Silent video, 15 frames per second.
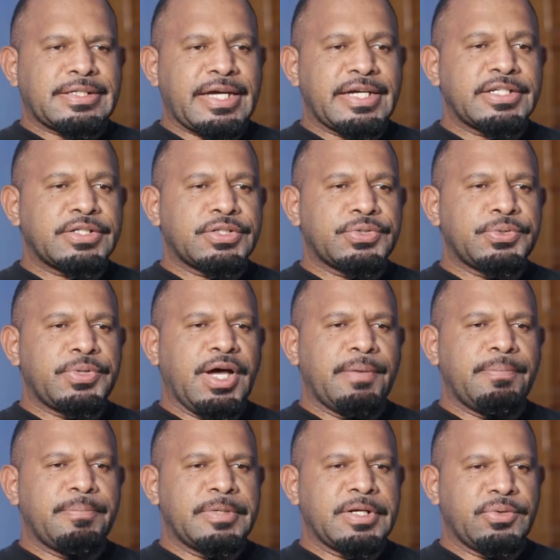Saya
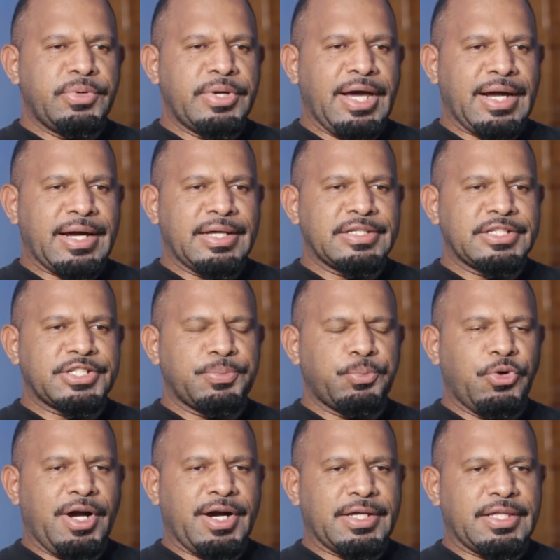sudah menggunakan
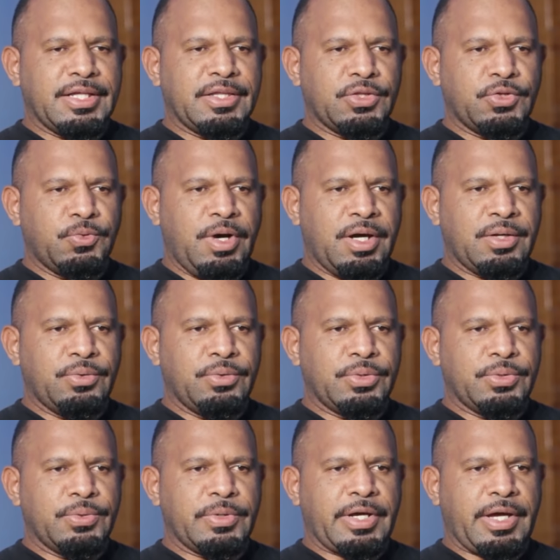semua ketentuan
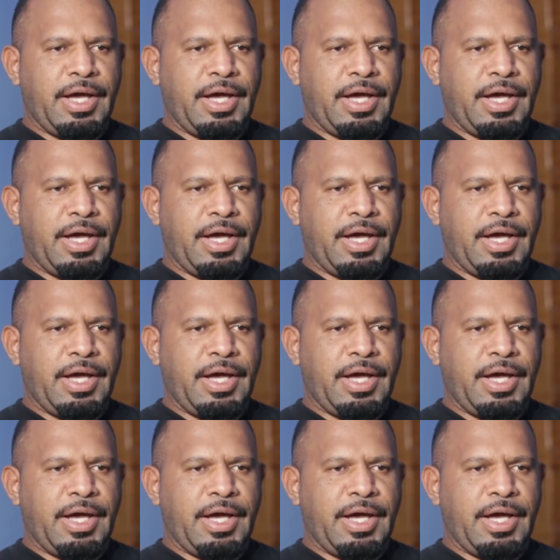untuk